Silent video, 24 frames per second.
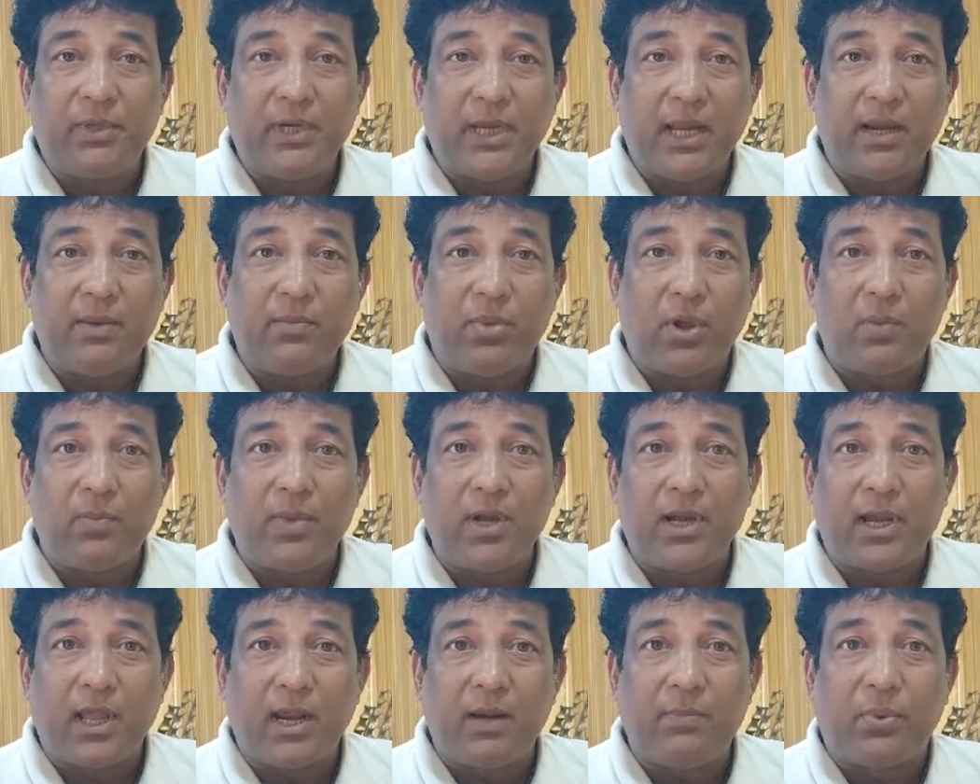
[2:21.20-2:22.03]

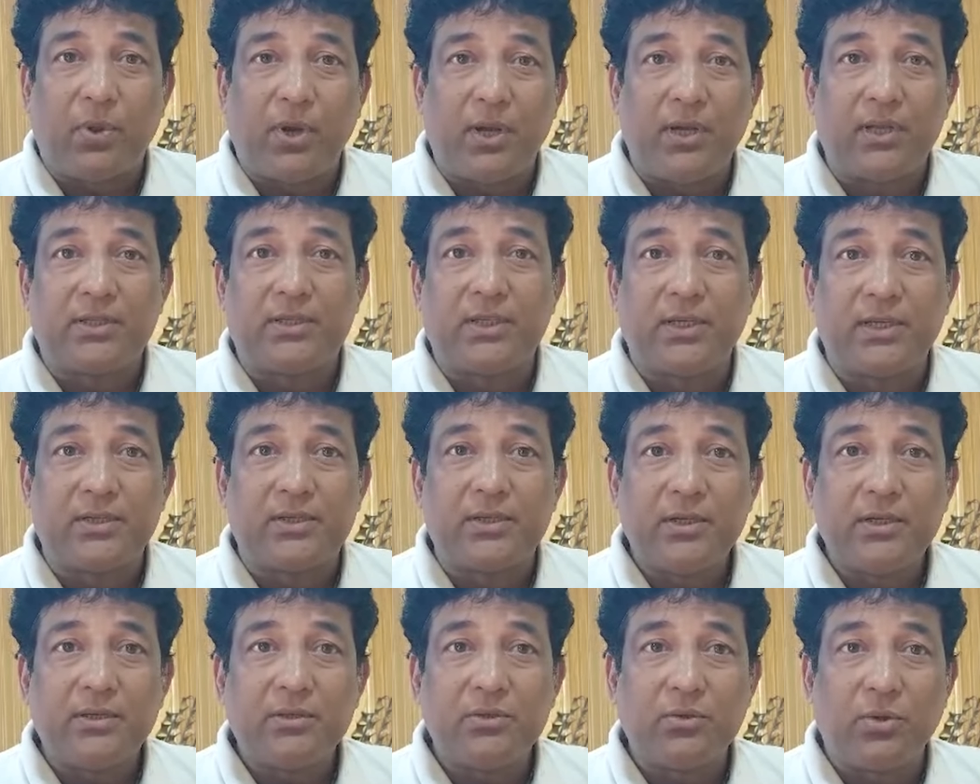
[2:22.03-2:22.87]
एनभरमेंटाल
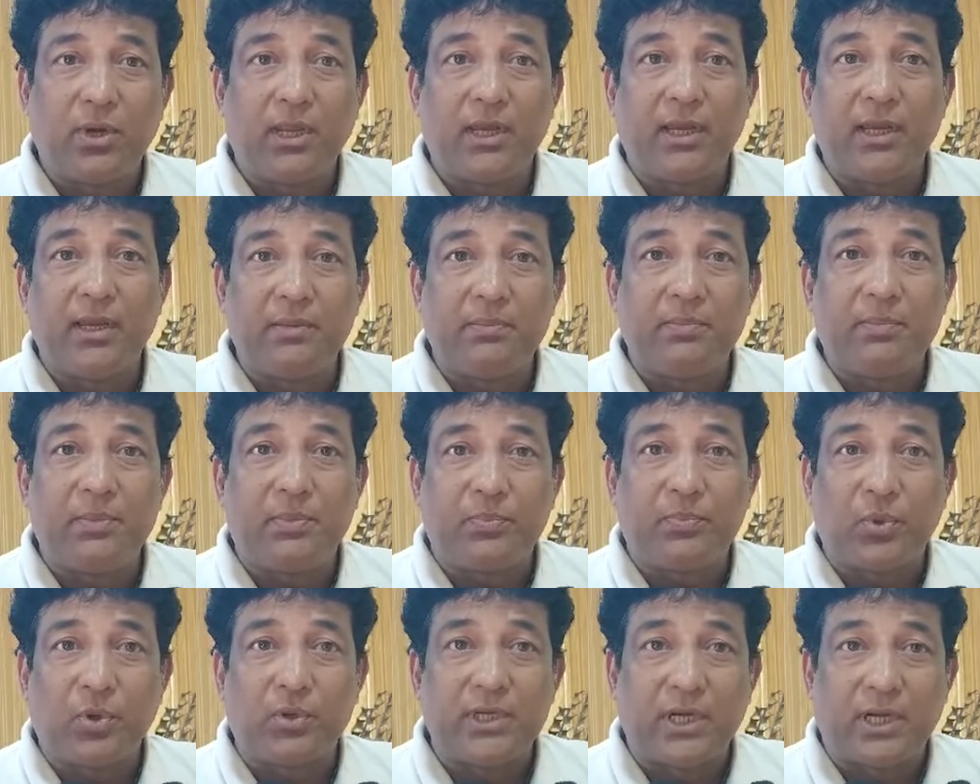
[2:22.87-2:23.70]
पलिसीज जोटा कि
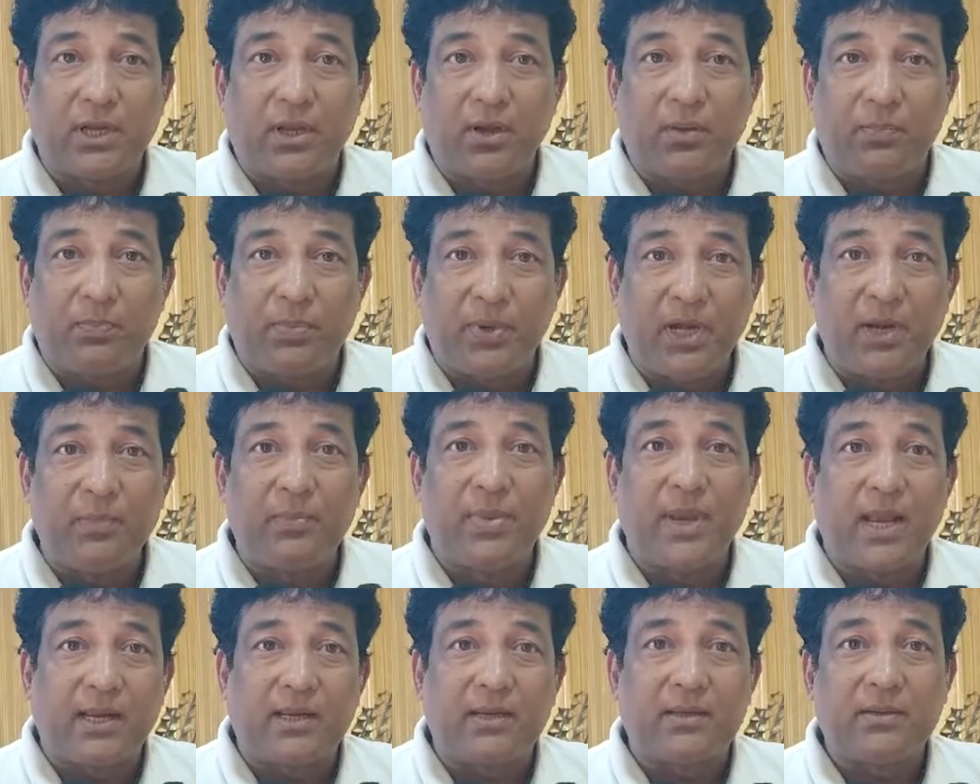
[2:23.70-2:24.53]
प्रोजेक्टर
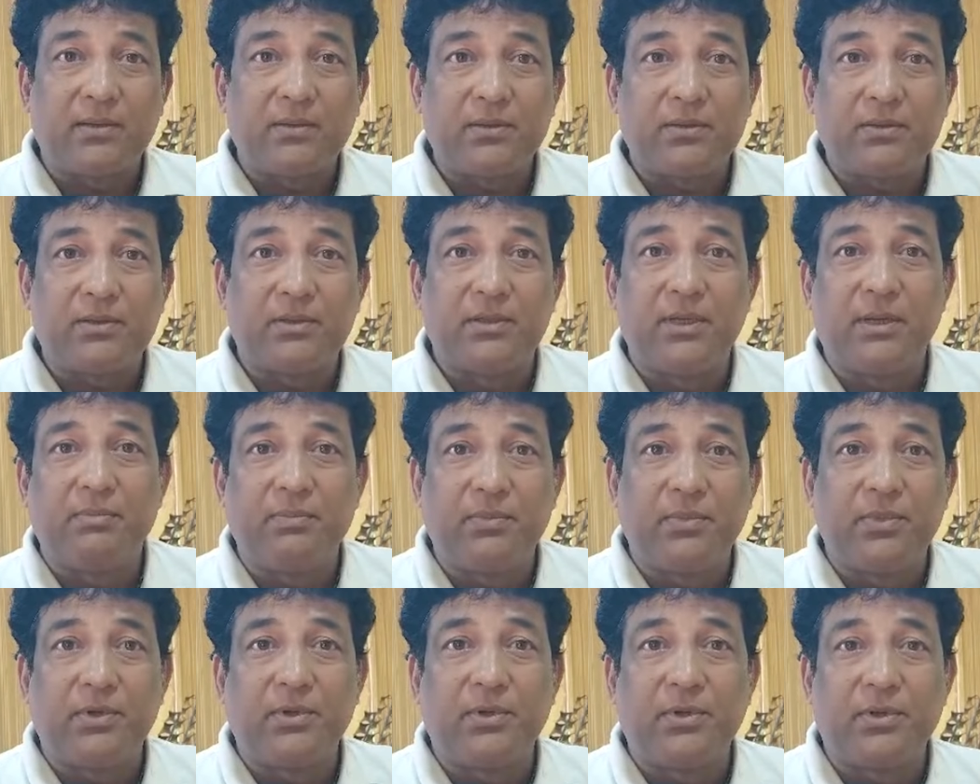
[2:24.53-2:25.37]
फिडबैक्
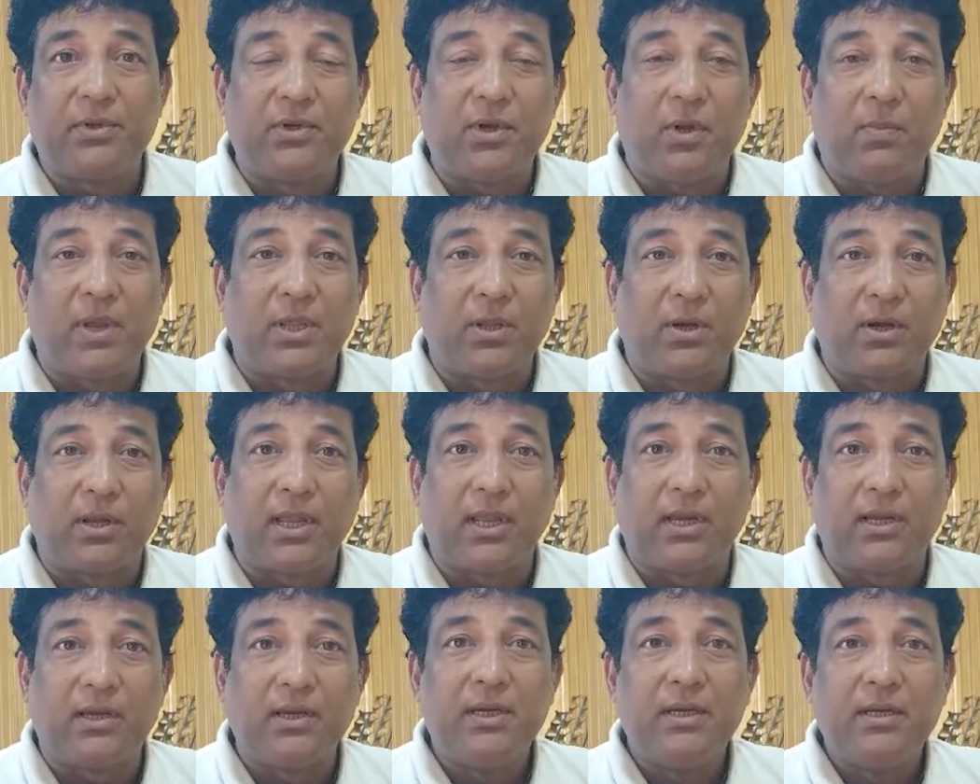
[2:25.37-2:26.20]
नवा
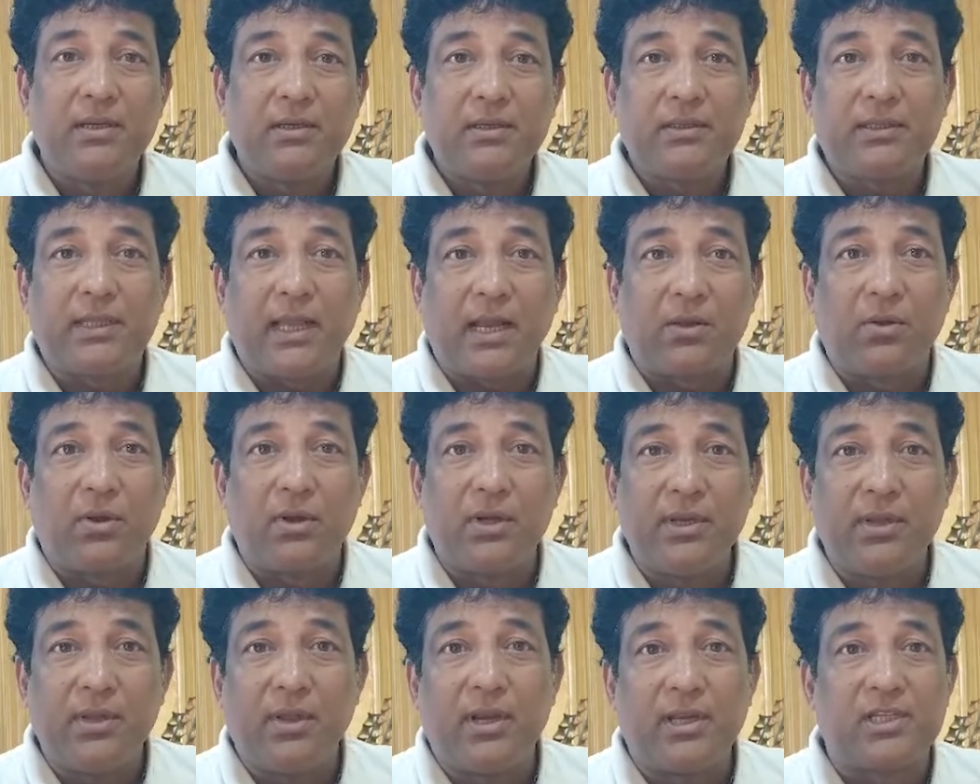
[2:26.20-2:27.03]
दरकार
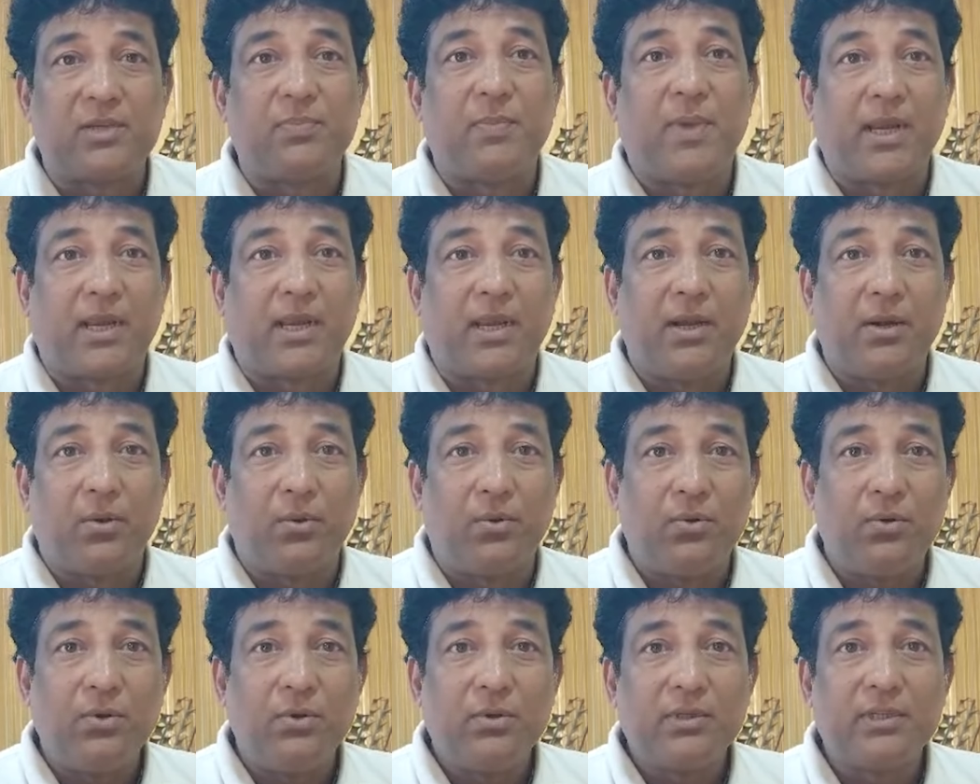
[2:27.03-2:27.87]
नियरेस्ट
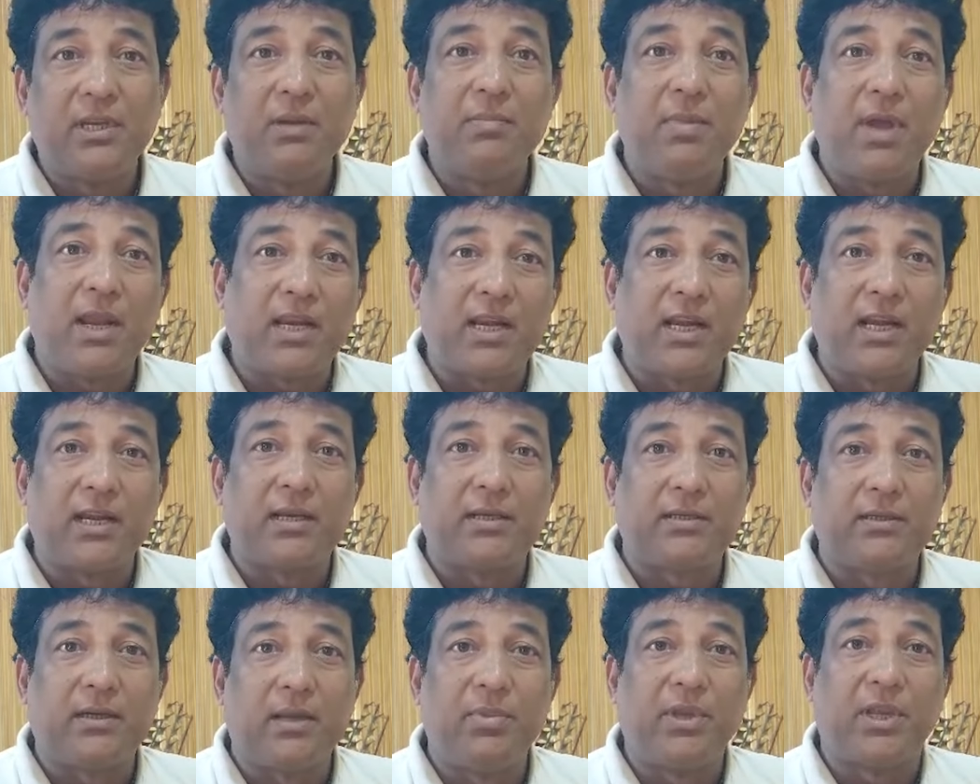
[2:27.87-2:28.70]
मार्केट्रु से
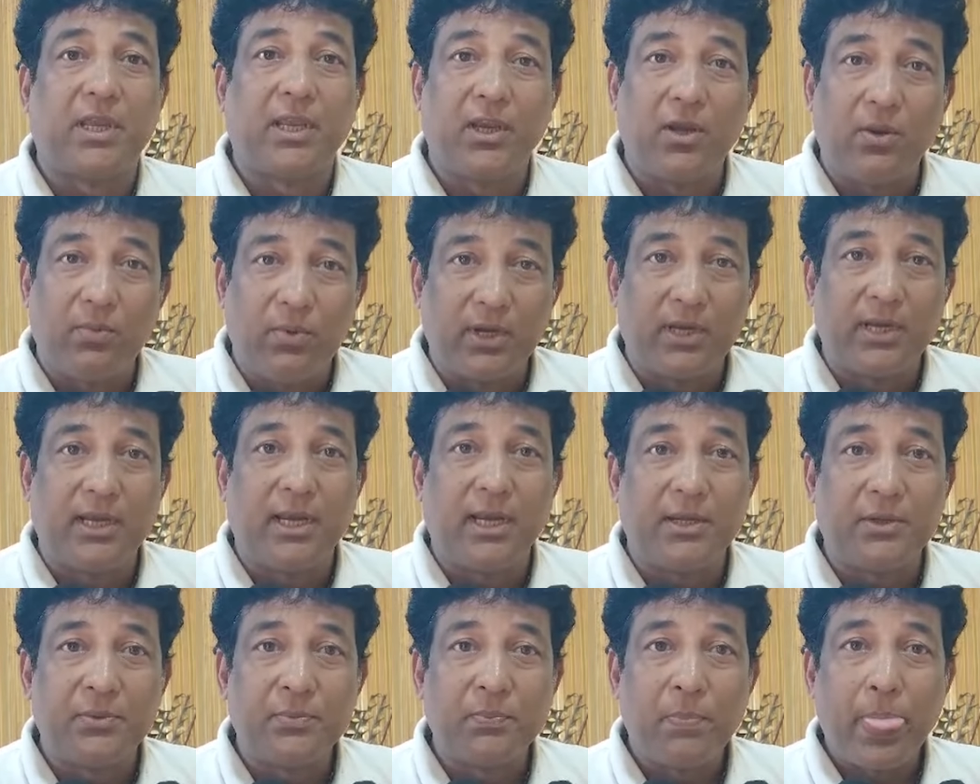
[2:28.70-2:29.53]
मार्केट से बिक्री हे कि
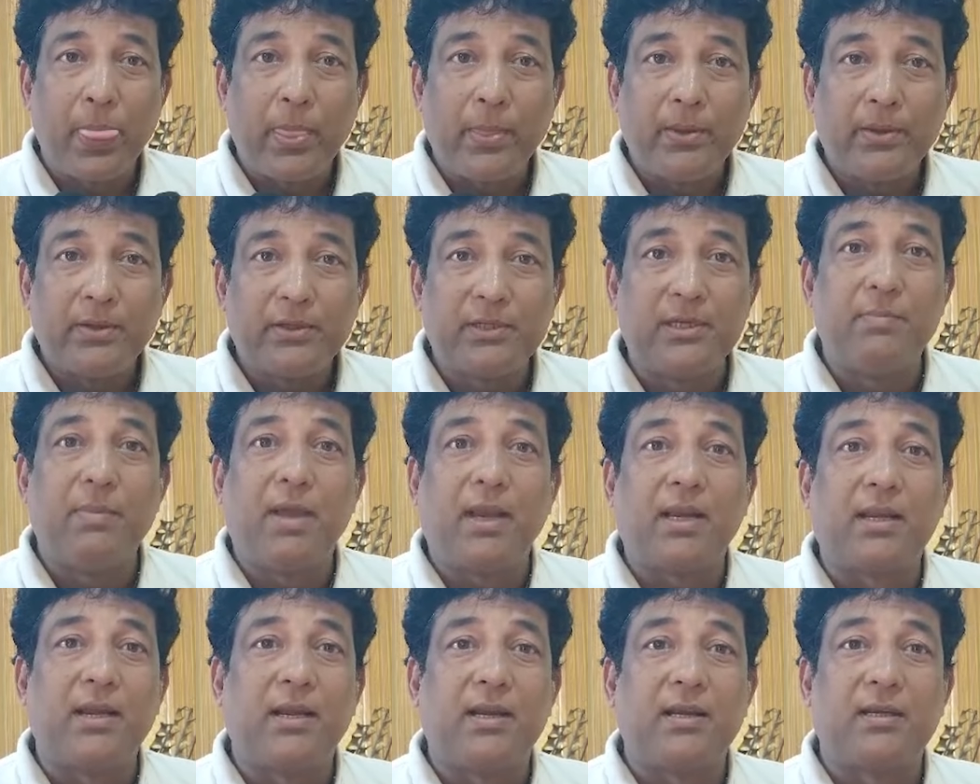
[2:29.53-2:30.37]
नहीं से
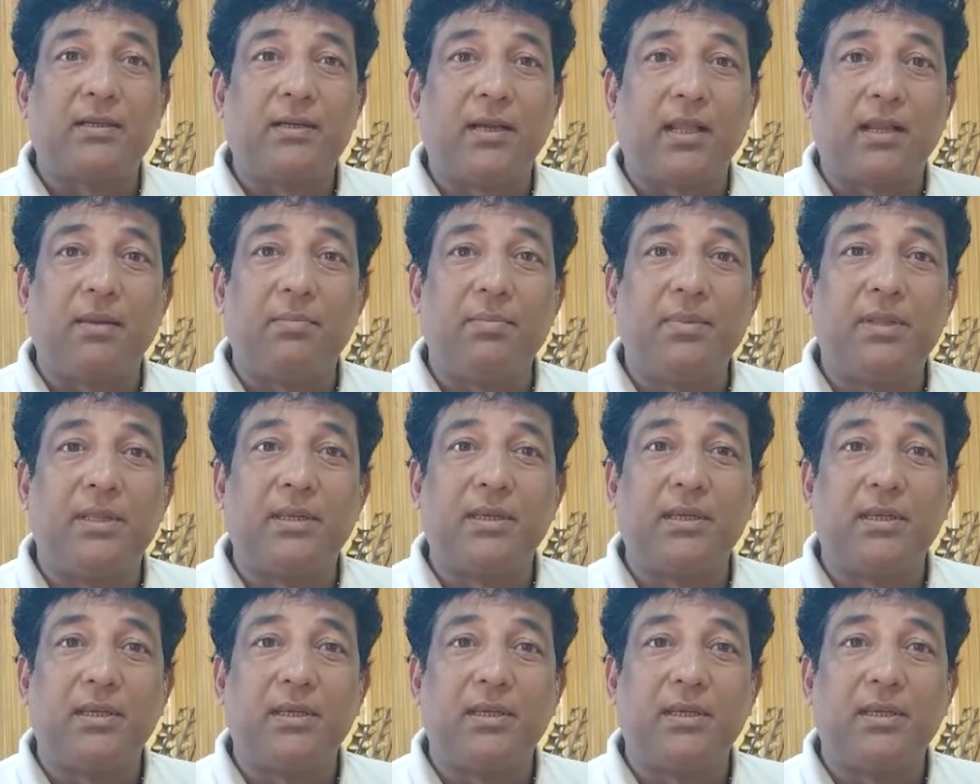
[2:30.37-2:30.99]
मार्केट से कमी